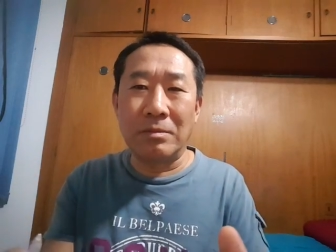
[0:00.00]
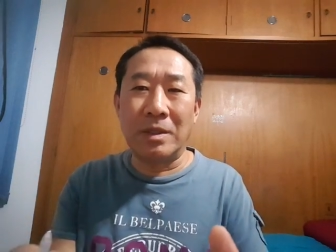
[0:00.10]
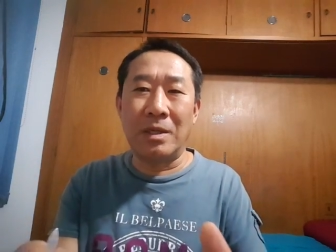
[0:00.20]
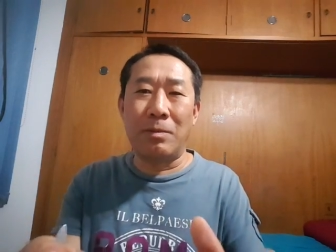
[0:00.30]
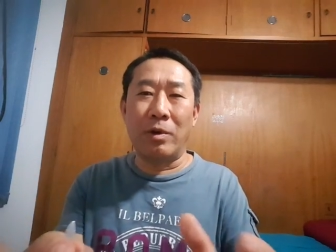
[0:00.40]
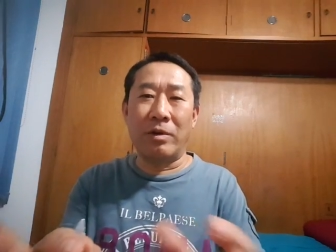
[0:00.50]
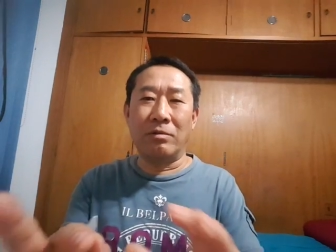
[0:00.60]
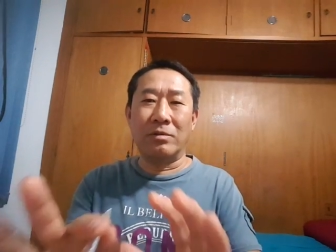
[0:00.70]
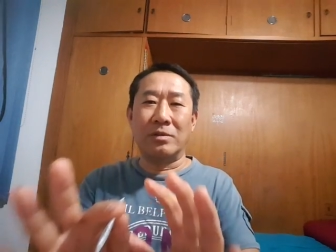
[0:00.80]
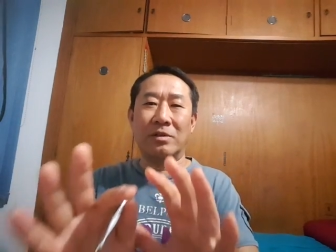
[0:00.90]
Ele
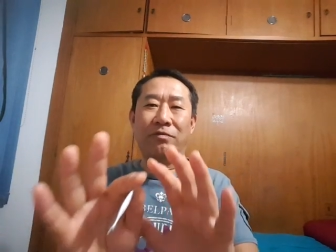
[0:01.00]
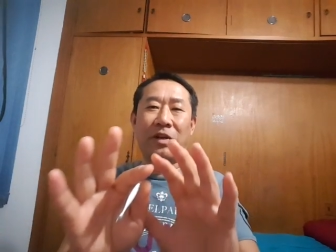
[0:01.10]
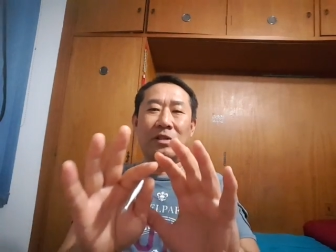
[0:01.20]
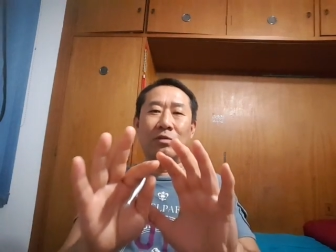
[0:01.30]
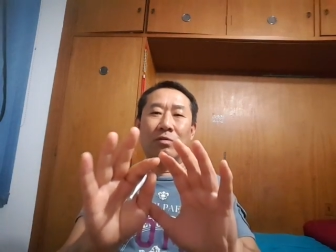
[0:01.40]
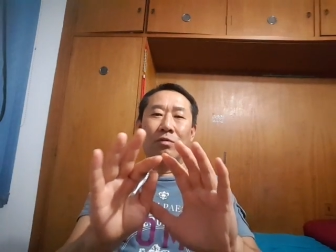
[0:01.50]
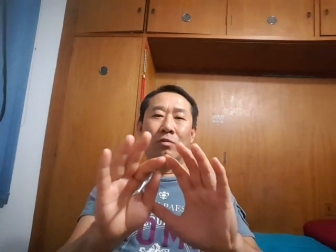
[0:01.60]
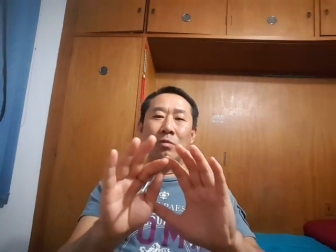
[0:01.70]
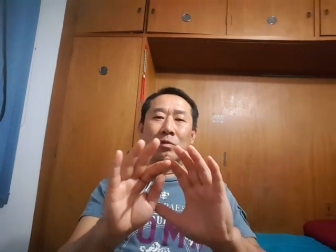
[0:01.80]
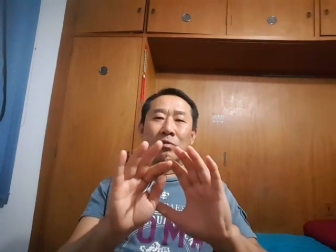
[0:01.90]
morreu, se afastou
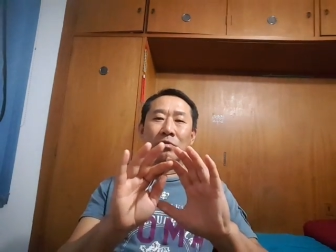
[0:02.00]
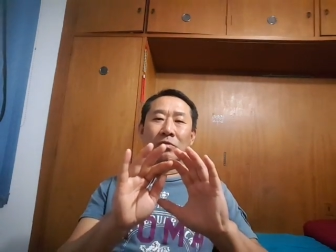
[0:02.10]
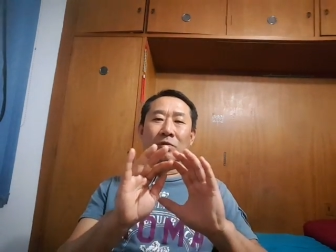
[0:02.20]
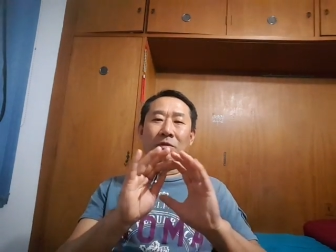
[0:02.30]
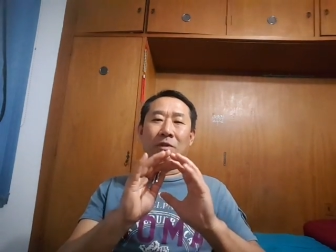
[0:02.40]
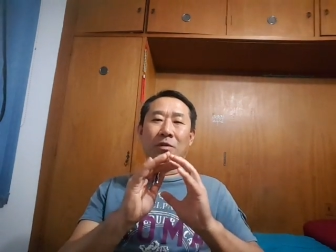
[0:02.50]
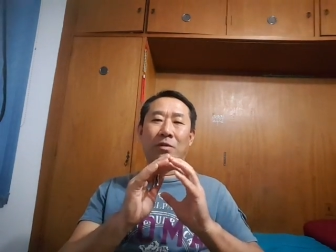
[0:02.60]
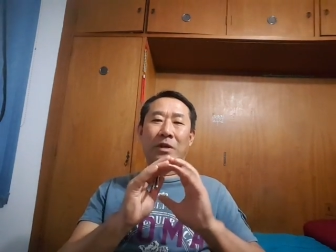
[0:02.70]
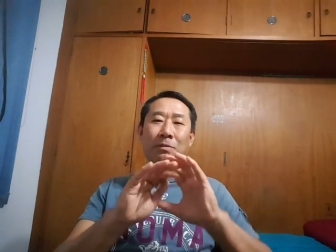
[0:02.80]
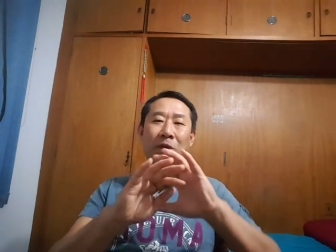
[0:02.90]
o mundo.
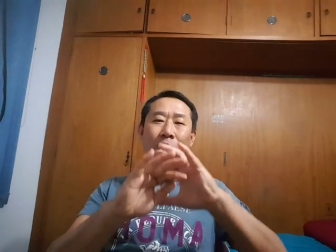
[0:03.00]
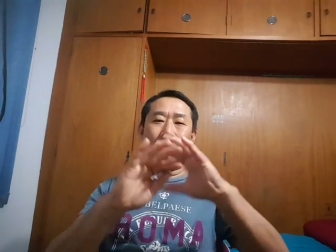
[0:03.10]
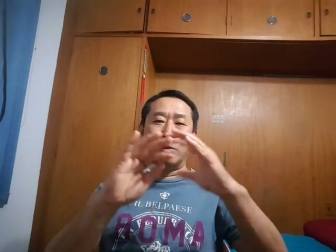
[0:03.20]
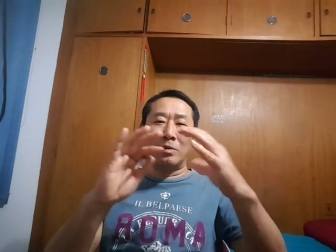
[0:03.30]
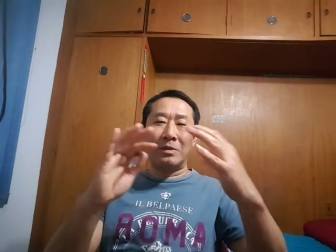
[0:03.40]
Então ele perdeu o mundo